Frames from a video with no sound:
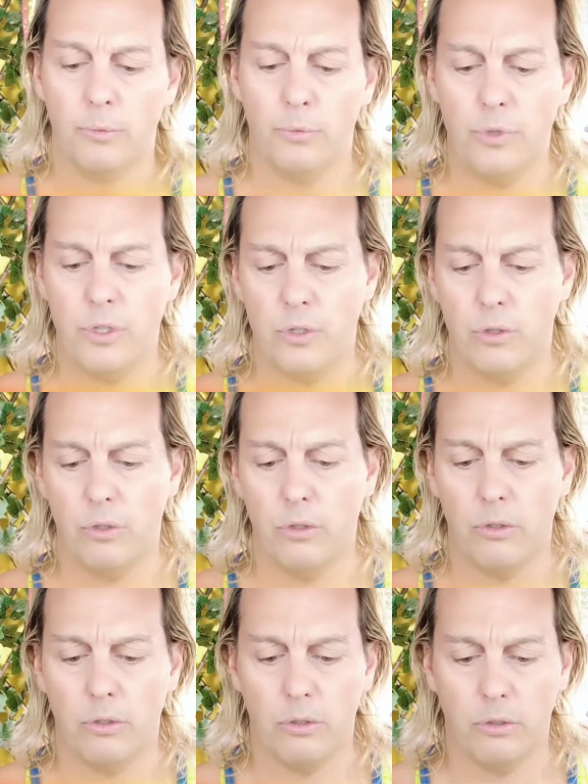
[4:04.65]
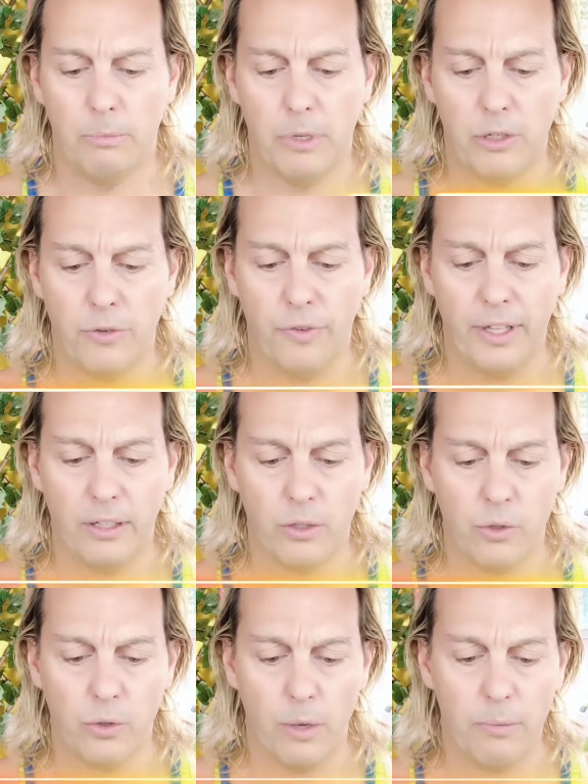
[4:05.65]
puisque bah, je fais
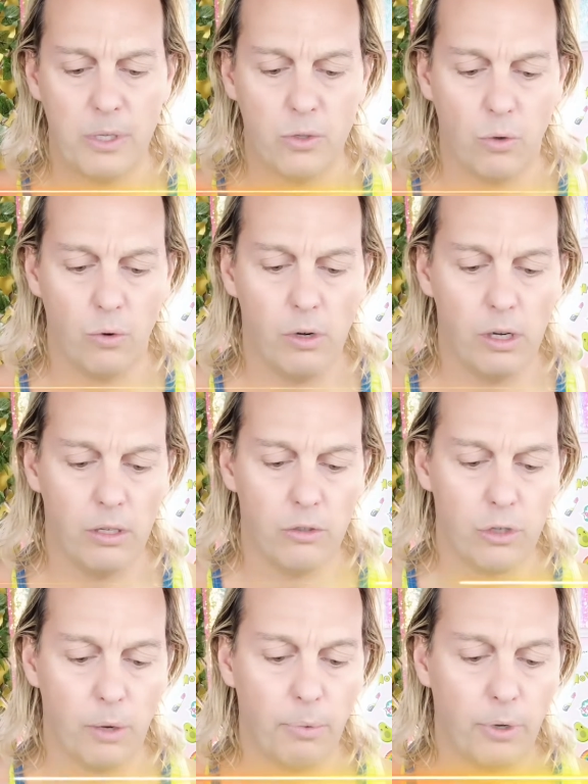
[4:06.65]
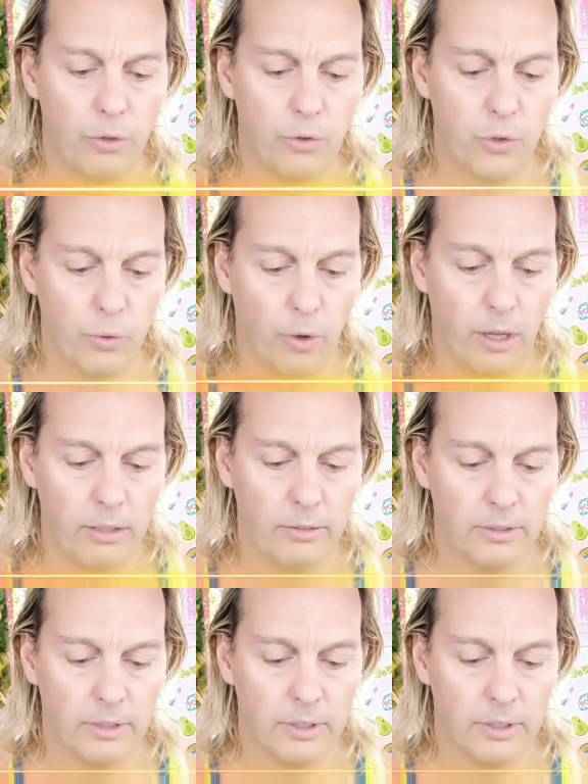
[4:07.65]
attention à mes ongles, hein. j'en prends soin.